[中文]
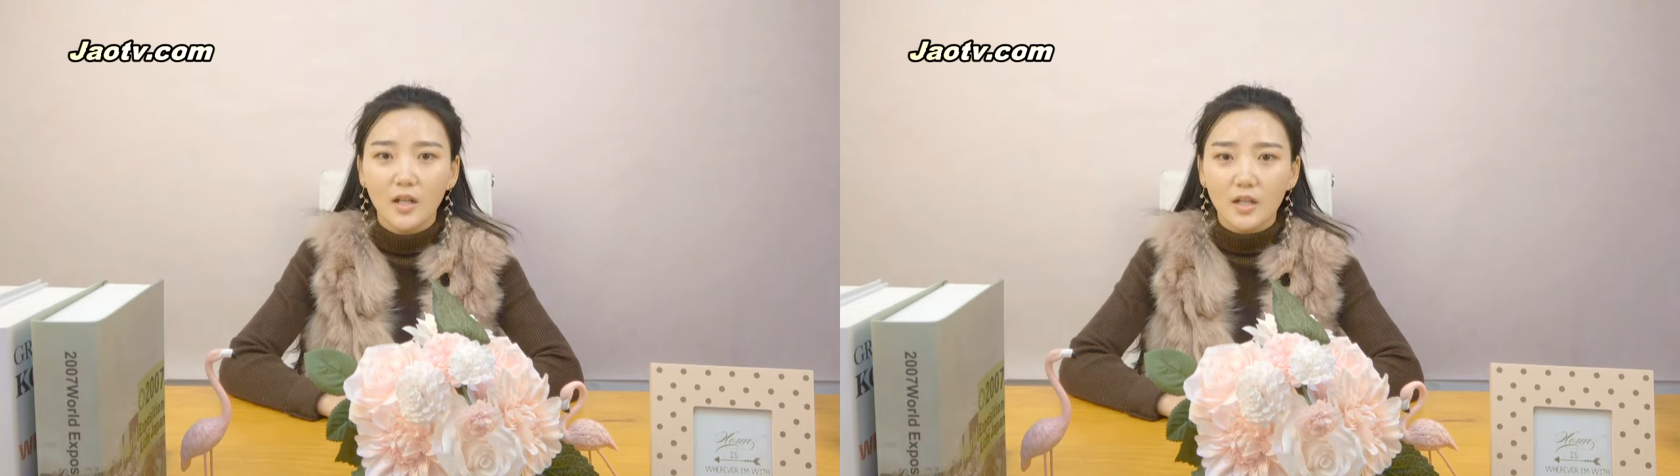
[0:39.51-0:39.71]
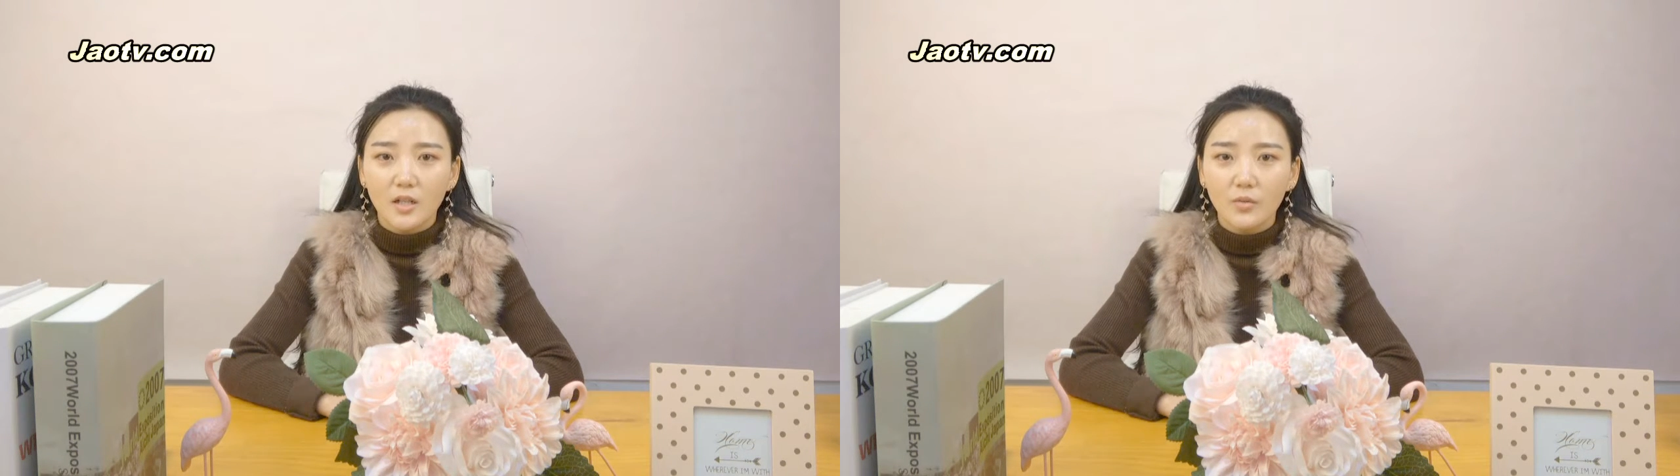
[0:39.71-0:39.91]

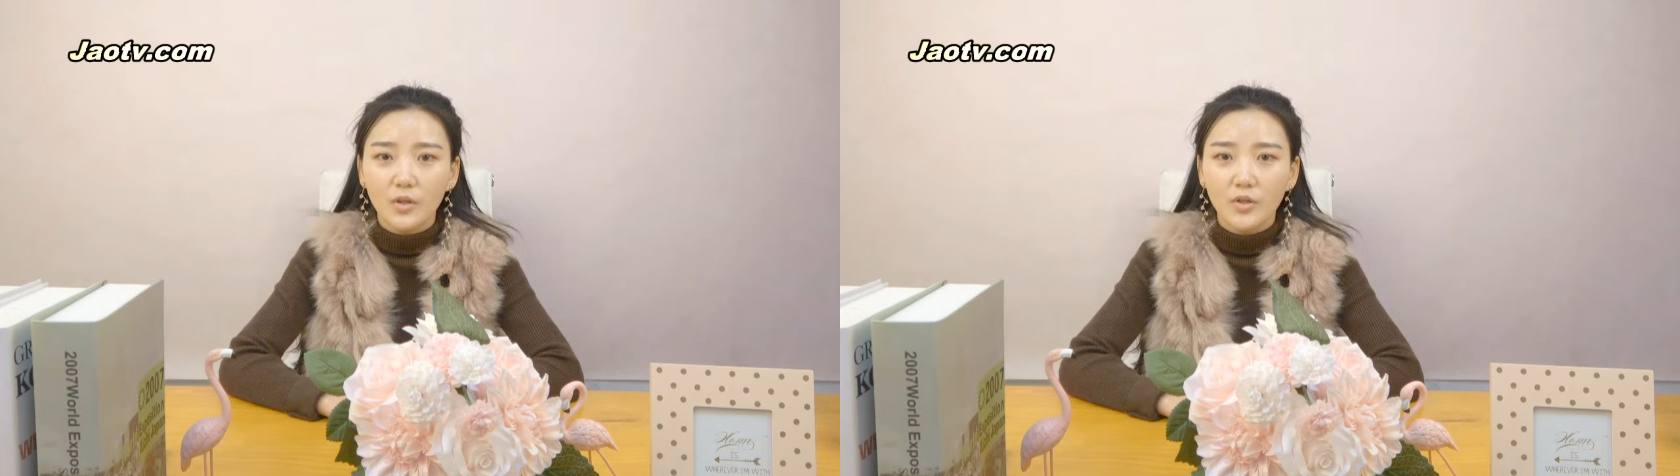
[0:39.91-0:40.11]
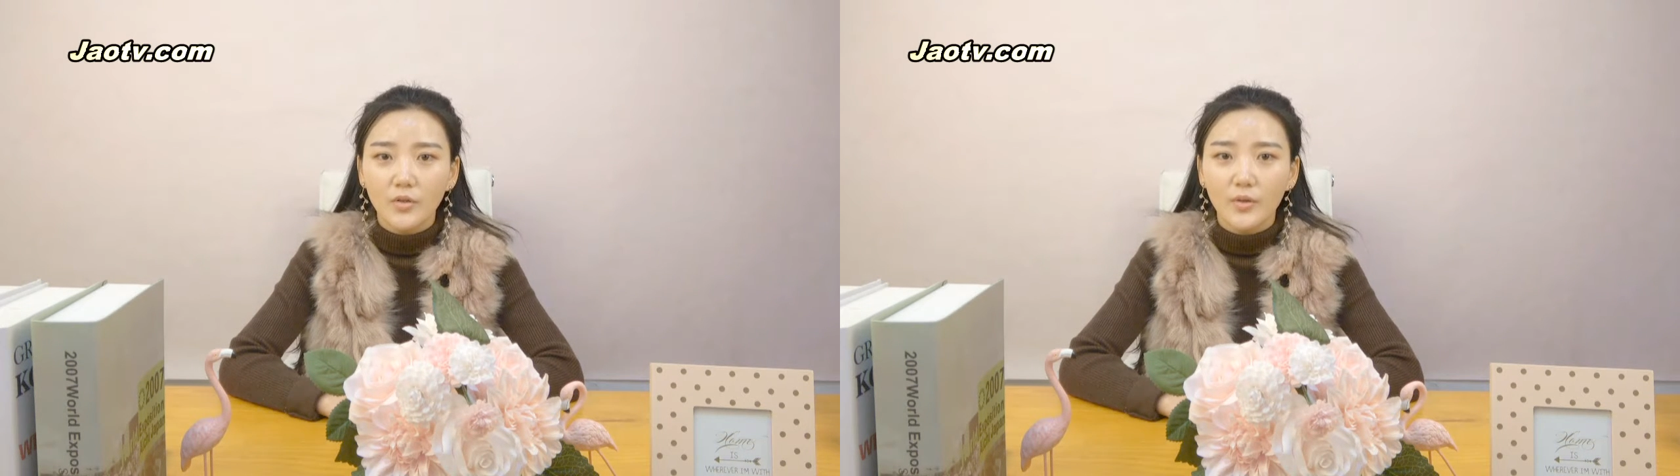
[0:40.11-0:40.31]
生
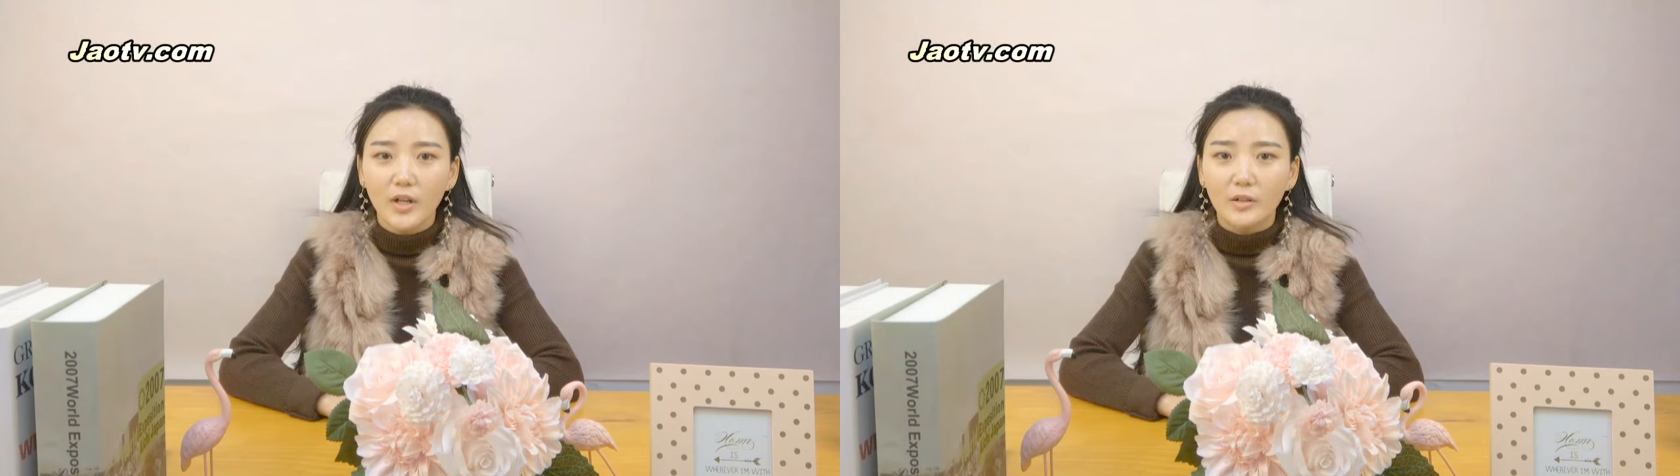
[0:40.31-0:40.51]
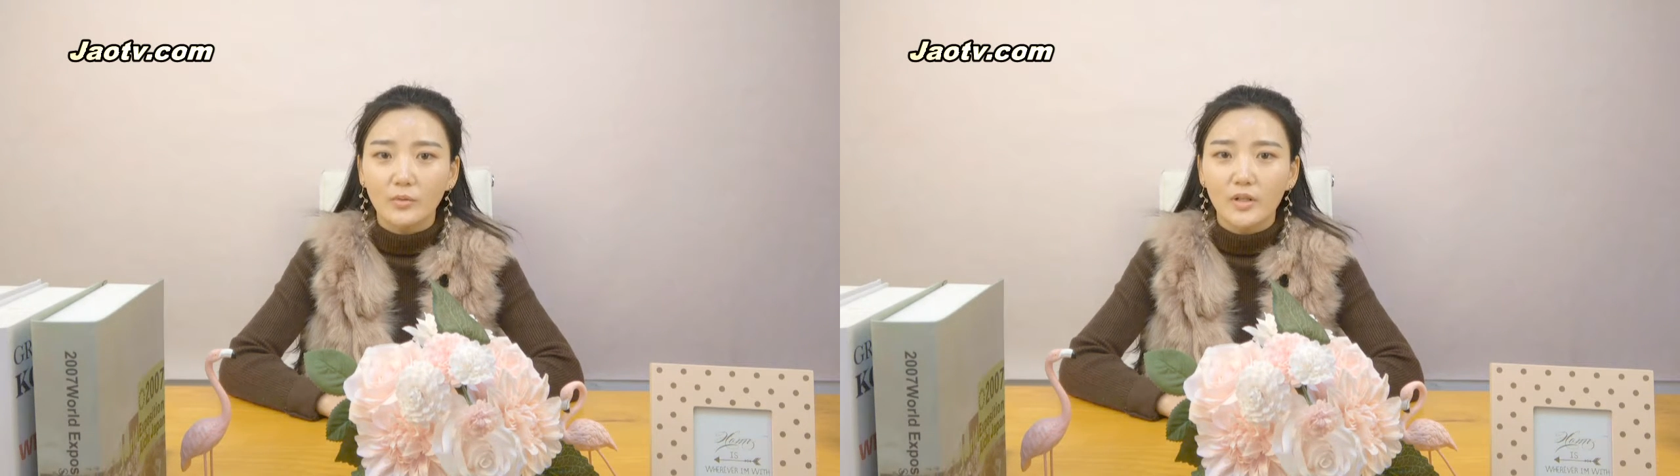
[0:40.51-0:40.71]
活中有
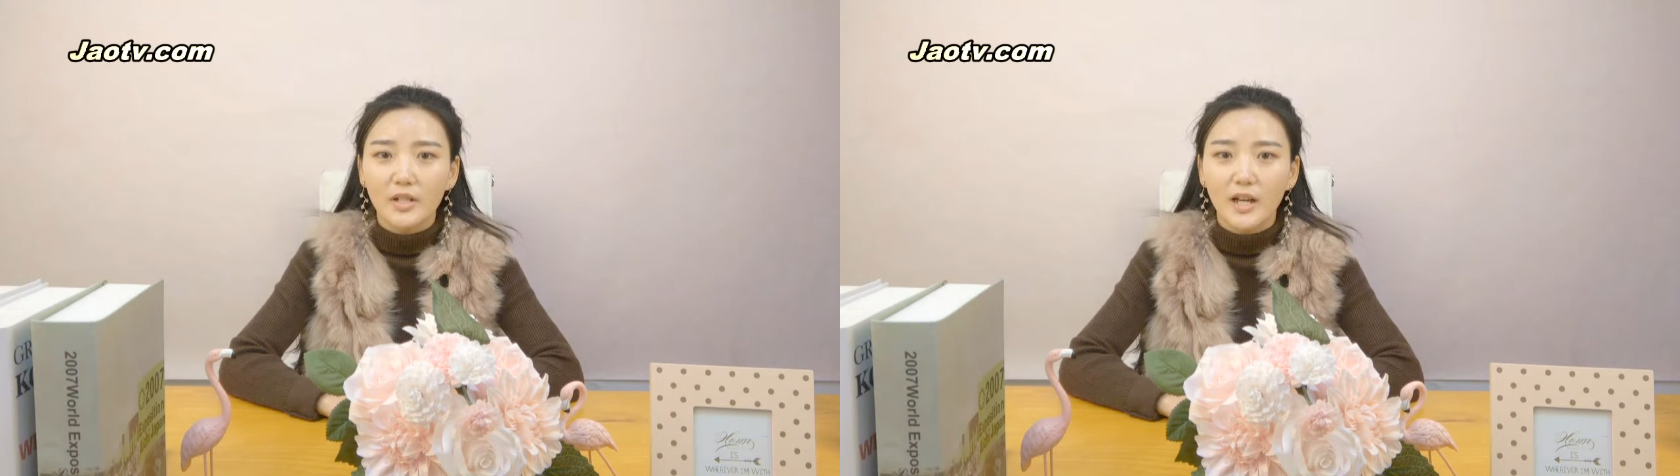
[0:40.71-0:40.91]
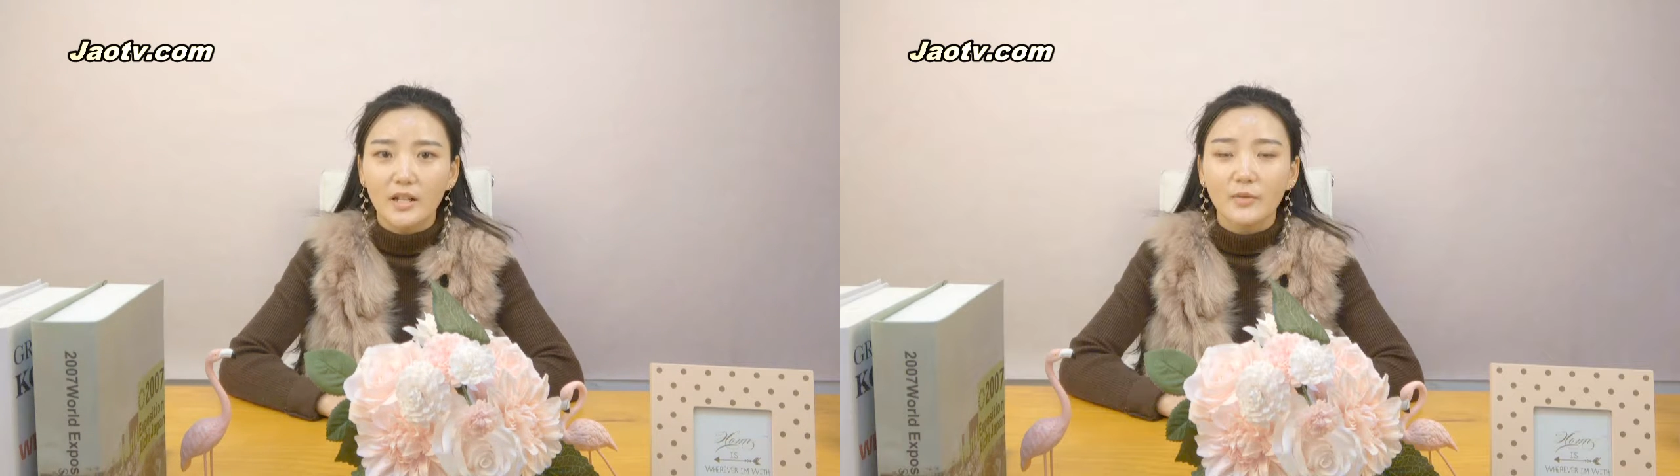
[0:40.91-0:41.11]
很多
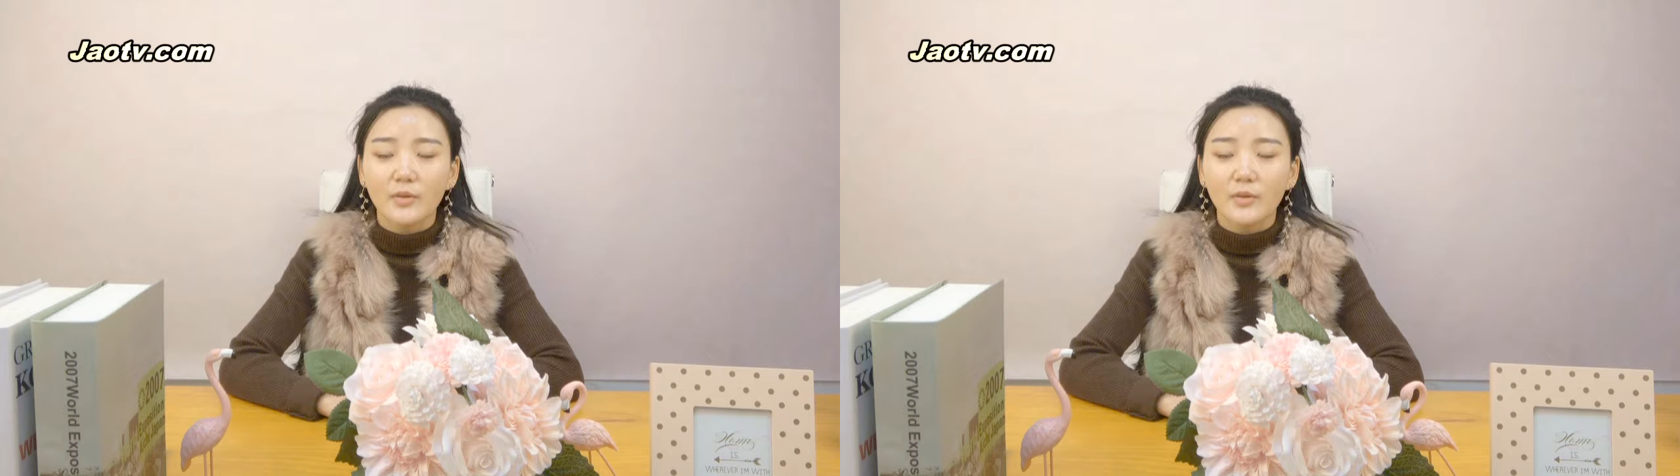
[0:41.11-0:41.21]
这样的